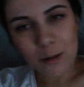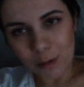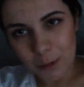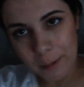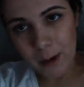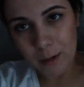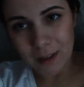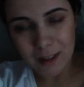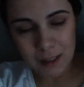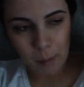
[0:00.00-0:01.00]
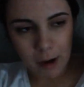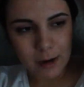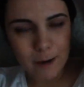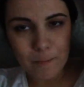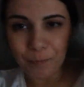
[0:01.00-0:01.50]
Коля пока гуляет с
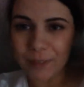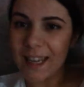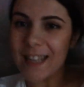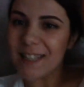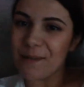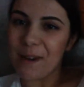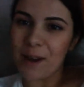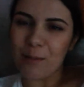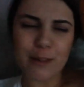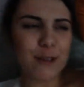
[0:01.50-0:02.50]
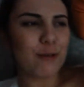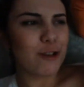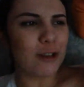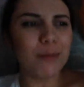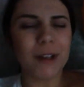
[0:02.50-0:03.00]
собакой, я снимаю. Он просто не
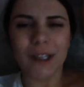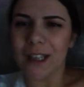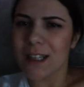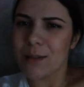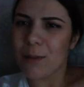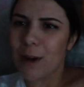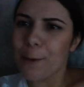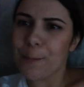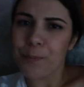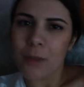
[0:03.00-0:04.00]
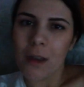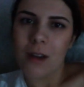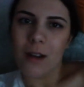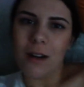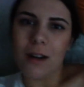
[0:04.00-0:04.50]
очень любит, когда я снимаю
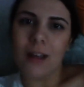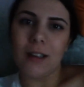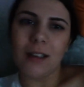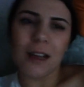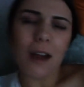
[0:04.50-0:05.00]
э, на